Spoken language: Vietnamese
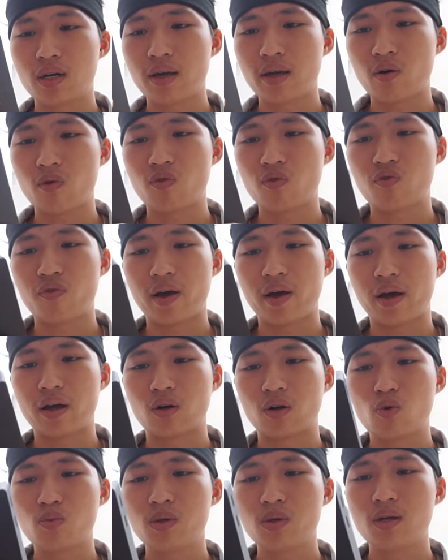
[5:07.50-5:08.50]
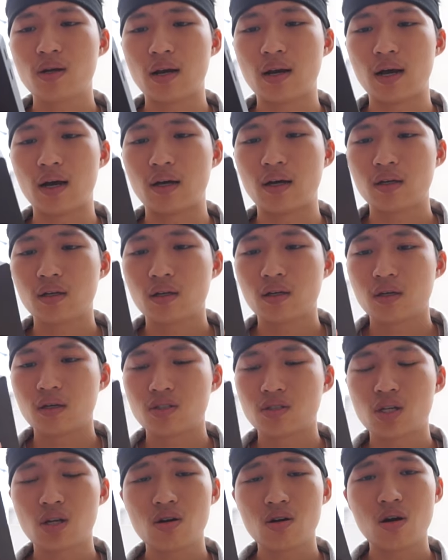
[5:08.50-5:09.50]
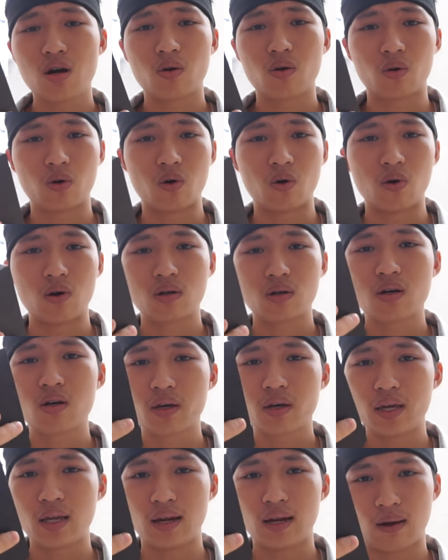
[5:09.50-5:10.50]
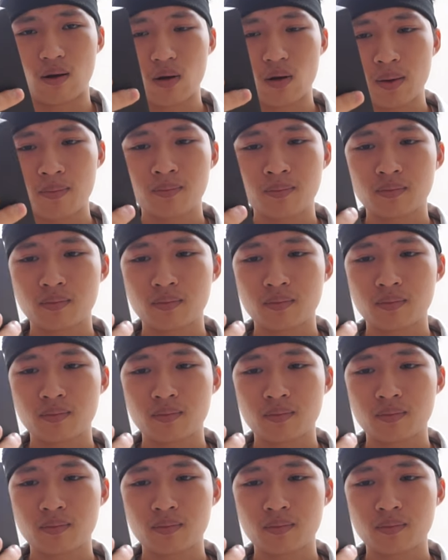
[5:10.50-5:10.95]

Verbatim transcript: liệu và cũng như là chất lượng của nó cực kỳ là cao cấp